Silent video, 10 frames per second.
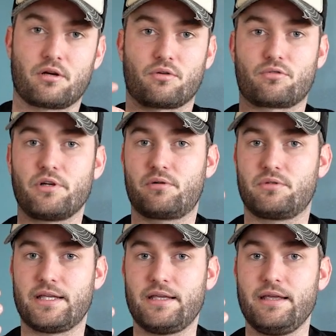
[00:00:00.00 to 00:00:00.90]
quand on
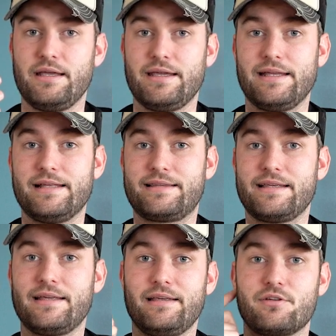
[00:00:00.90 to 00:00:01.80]
l'écoutait, il
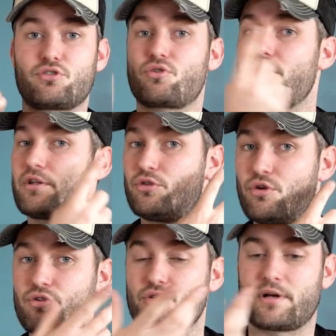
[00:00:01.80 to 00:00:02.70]
était sur les
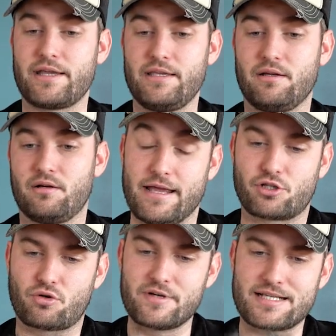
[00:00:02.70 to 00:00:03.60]
deux oreilles. Et
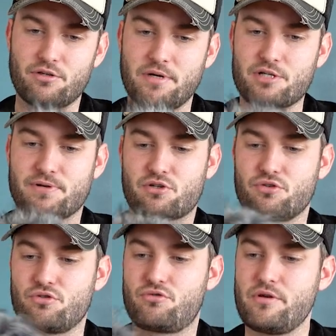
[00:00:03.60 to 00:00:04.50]
je trouvais ça dommage parce que
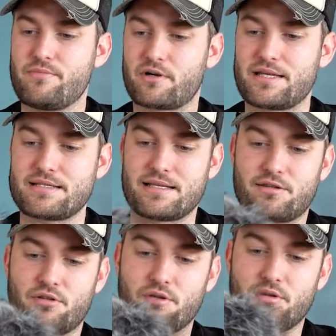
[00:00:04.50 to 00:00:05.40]
du coup, il manquait
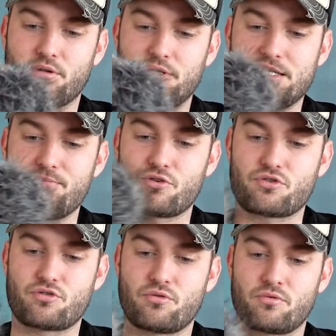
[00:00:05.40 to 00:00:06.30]
cette euh,
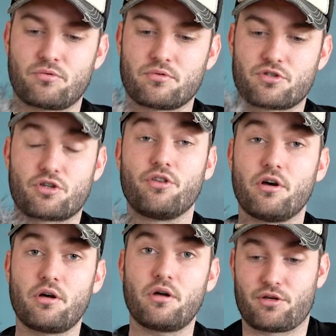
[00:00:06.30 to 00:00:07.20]
dimension
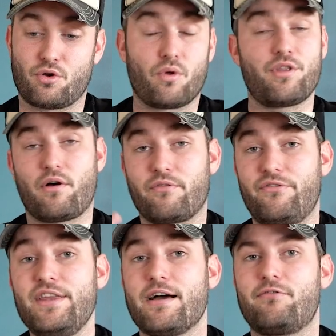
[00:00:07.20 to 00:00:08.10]
sonore que l'on a
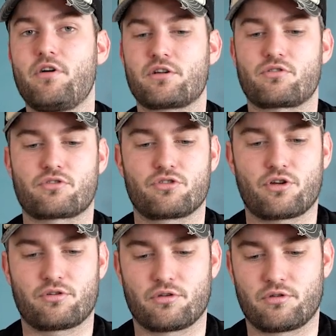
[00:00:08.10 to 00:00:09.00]
envie d'avoir sur ce
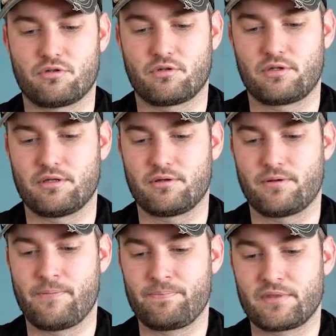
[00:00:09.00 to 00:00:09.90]
genre
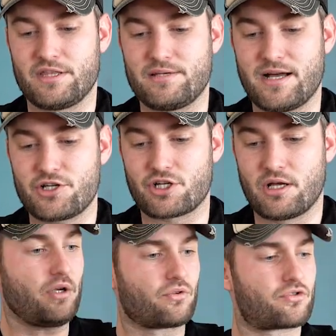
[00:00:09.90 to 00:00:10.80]
d'image.
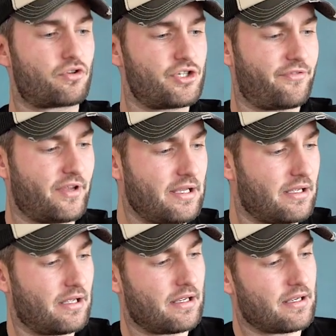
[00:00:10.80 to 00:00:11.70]
De, Donc ce que j'ai fait,
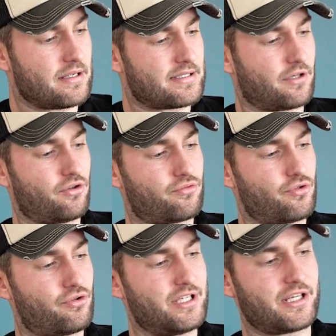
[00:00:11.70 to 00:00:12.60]
c'est que je me
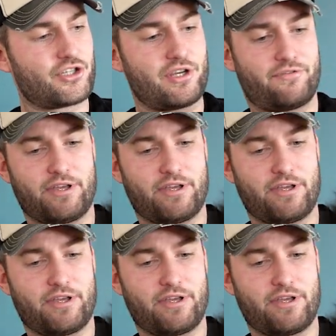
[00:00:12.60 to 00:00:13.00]
suis dirigé